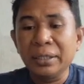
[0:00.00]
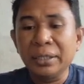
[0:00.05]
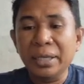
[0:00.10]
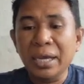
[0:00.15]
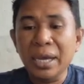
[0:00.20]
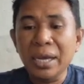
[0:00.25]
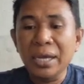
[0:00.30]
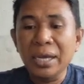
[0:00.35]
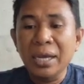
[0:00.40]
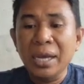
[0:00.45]

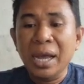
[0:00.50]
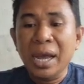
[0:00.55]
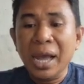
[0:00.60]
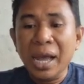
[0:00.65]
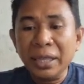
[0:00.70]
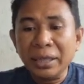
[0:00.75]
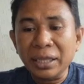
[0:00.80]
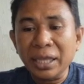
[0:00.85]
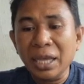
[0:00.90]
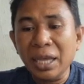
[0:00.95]
ya,
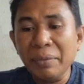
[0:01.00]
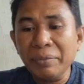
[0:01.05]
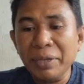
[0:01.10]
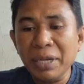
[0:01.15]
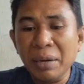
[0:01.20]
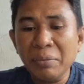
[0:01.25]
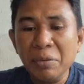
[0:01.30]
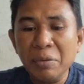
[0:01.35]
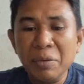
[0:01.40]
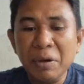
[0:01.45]
ATM
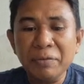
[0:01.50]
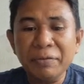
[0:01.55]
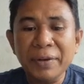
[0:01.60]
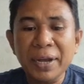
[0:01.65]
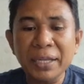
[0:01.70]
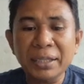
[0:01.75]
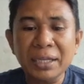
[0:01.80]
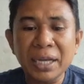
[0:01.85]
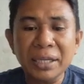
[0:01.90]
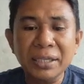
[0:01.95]
yang
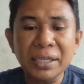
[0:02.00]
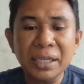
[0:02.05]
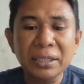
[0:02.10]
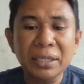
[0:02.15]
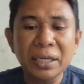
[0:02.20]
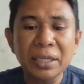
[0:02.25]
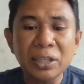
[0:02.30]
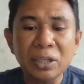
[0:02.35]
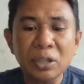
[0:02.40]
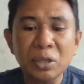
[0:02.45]
memanfaatkan
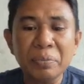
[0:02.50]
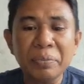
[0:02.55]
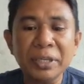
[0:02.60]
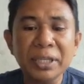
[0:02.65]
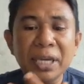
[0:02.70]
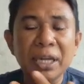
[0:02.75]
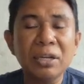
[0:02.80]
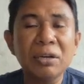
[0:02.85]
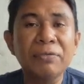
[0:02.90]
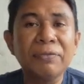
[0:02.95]
satelit itu
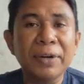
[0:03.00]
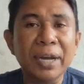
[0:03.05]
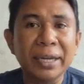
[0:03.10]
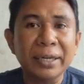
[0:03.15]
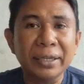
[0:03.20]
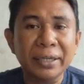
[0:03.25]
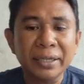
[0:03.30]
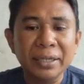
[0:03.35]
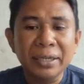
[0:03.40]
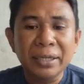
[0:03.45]
menjadi
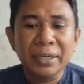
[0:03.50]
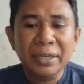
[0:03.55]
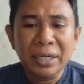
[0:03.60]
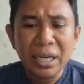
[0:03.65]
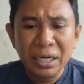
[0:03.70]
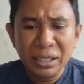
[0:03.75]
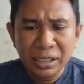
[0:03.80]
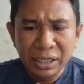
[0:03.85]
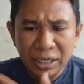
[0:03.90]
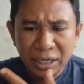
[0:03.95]
offline
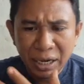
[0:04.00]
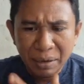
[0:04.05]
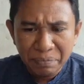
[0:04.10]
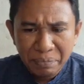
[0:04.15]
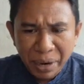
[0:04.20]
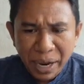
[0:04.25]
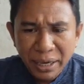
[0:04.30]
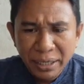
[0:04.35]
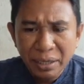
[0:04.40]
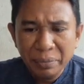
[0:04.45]
dan
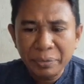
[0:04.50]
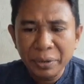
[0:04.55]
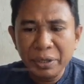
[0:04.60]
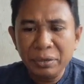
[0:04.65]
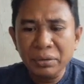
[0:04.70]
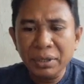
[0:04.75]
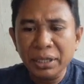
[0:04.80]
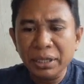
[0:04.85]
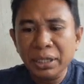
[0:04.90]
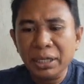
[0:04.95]
sekian banyak
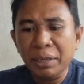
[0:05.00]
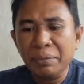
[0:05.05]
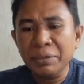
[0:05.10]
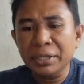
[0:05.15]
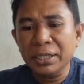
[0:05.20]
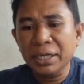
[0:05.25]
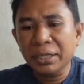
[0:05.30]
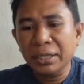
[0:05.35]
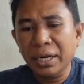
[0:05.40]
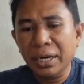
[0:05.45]
pengguna tidak
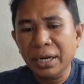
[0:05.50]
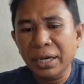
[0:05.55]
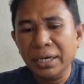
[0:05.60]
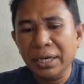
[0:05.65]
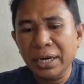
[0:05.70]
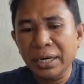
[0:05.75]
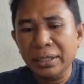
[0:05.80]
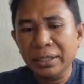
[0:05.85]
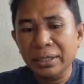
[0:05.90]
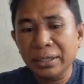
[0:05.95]
bisa
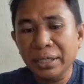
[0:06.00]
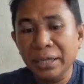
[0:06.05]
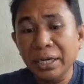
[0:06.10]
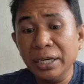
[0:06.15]
terlayani.